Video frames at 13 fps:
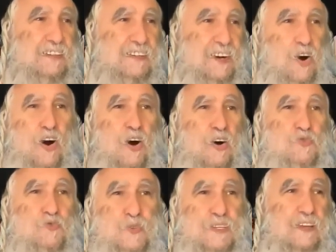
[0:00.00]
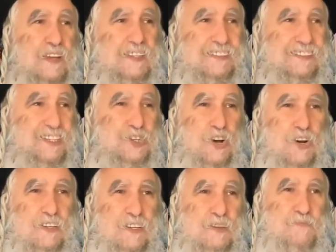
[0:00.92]
en, lui, des
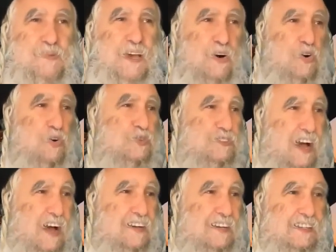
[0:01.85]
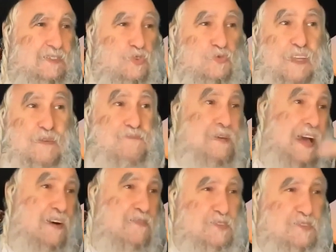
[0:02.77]
gens hyper en retard et d'autres
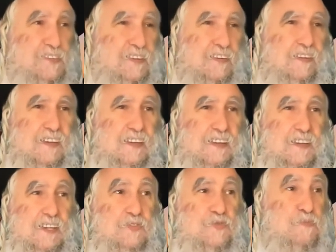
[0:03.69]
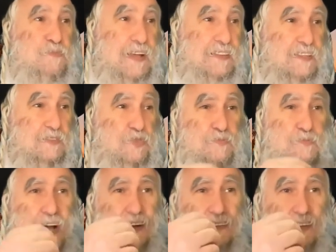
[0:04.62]
hyper avancés. Il ne faut, pas, faut
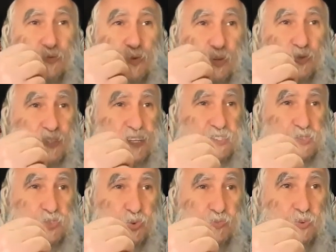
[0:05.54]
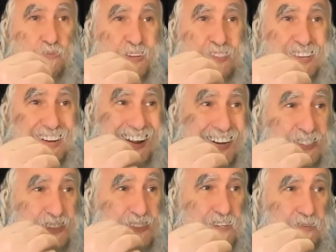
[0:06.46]
pas avoir de questions, il ne faut pas
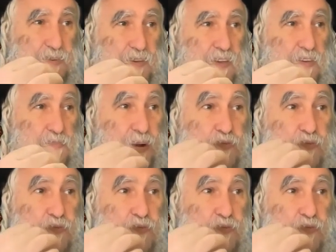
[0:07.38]
s'analyser, pas